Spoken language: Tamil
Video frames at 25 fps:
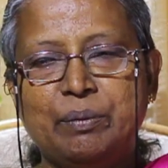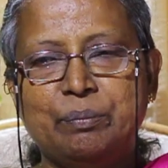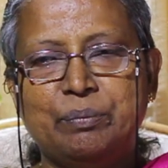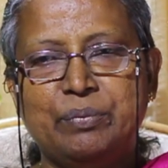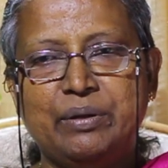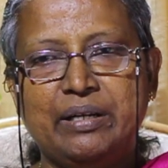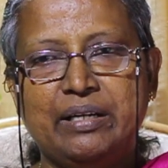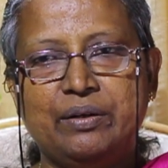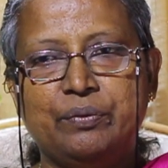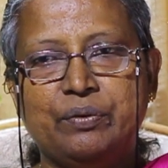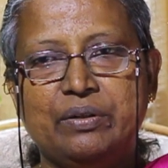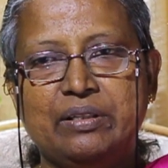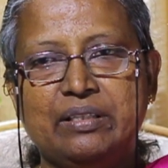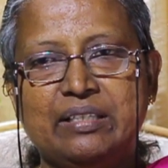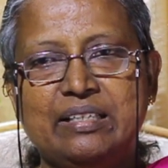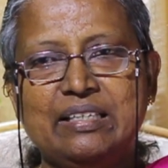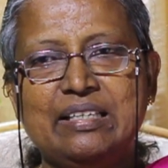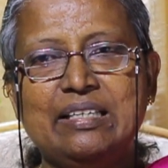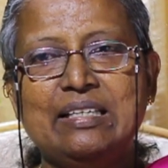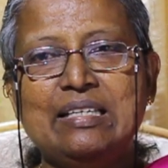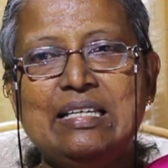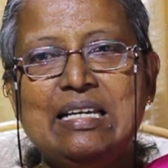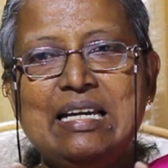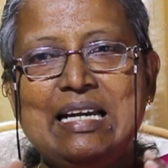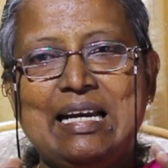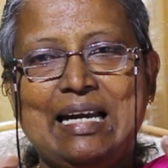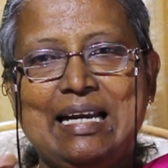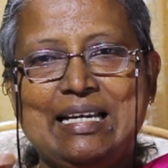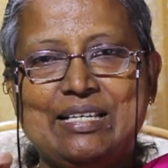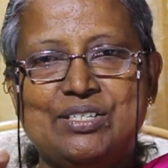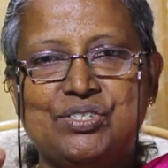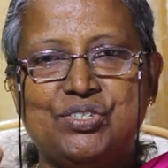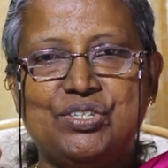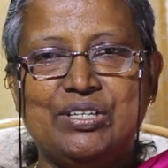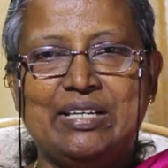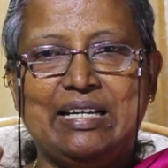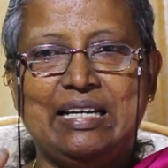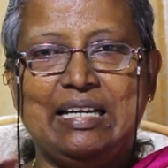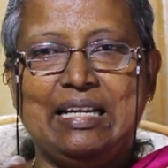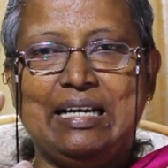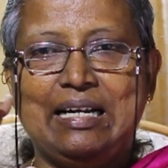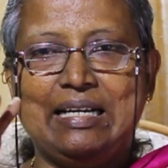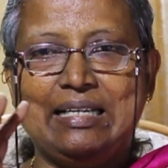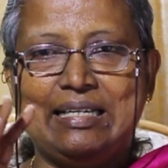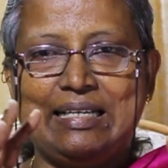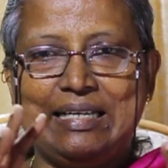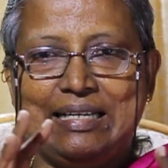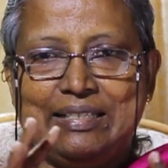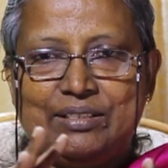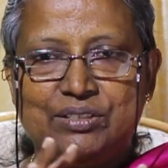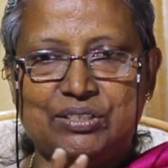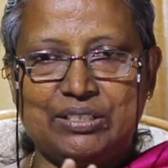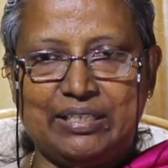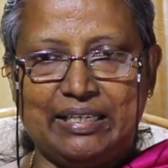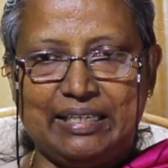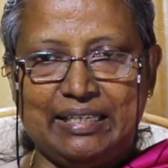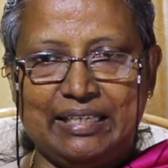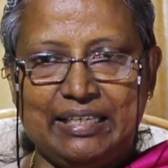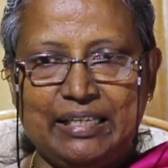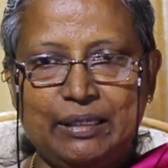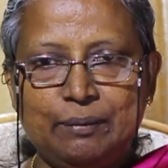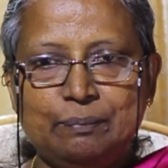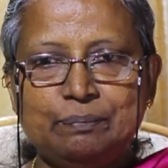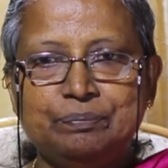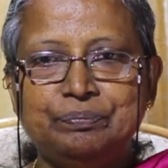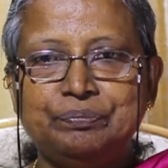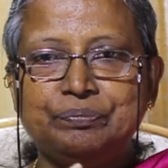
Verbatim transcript: மெம்ப்ரெயின் வந்து ஹெச்டிஎல்ல அட்டாச் ஆகி